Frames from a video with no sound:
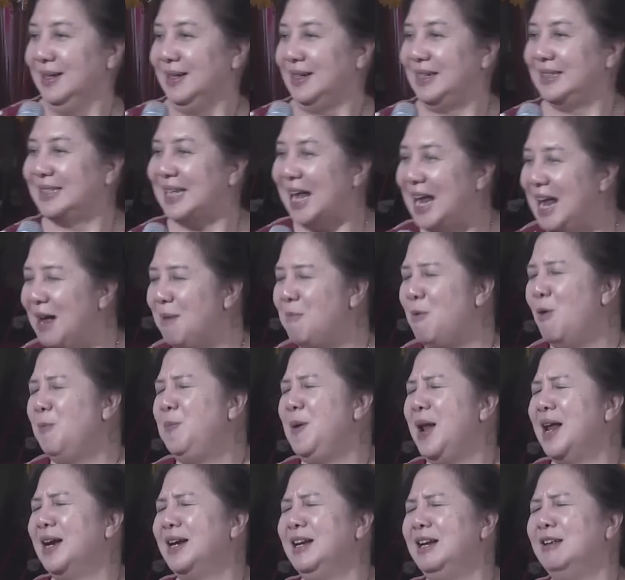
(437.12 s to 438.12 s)
Saya mau
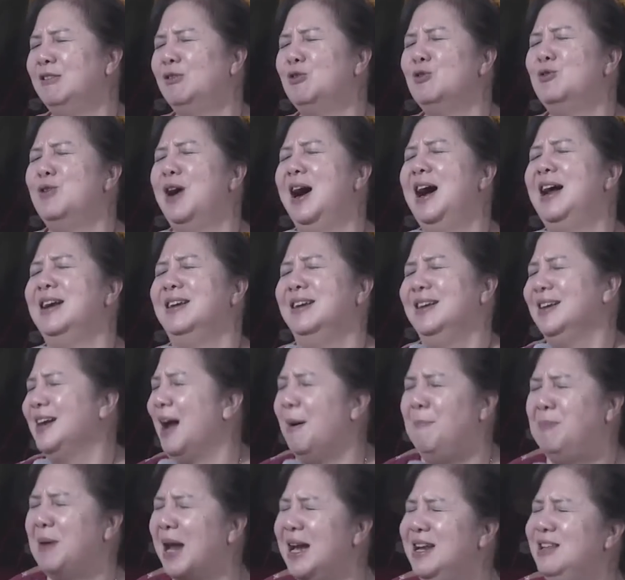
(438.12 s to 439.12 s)
bilang ini Tuhan,
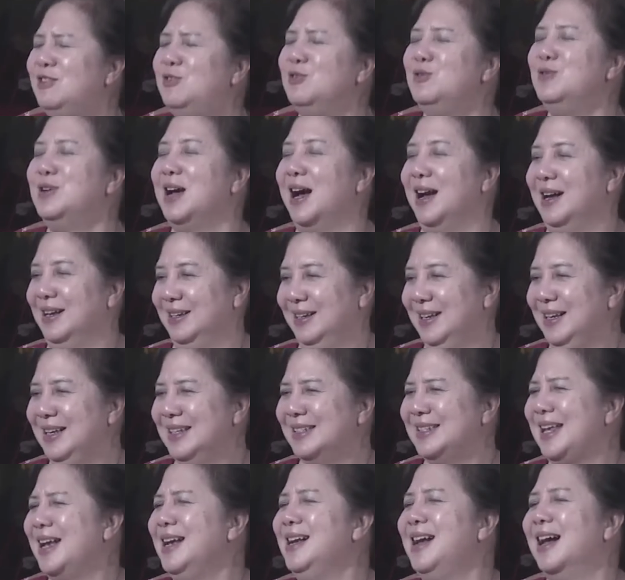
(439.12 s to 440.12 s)
nggak berani juga.
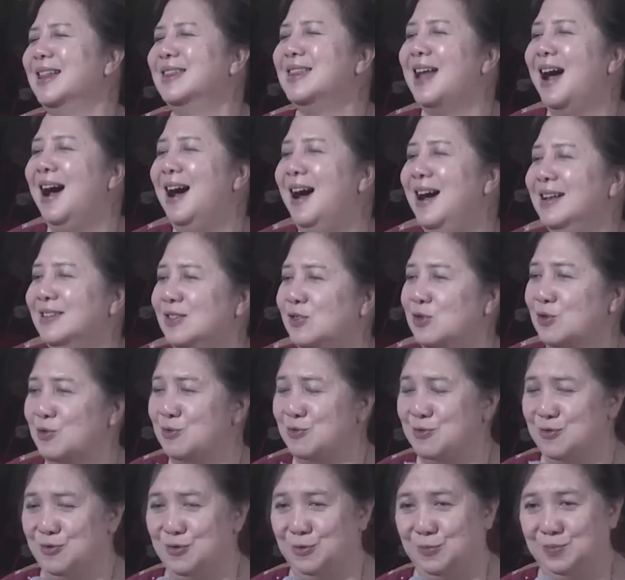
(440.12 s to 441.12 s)
Saya nggak tahan suruh
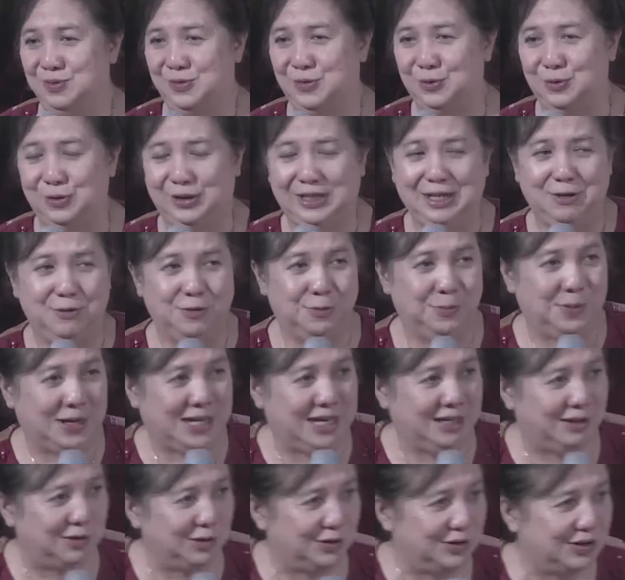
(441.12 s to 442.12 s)
duduk, suruh tidur
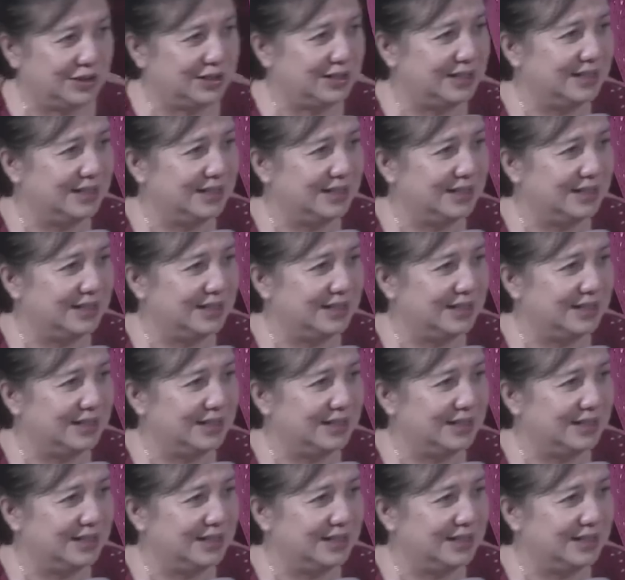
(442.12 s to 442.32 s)
begitu.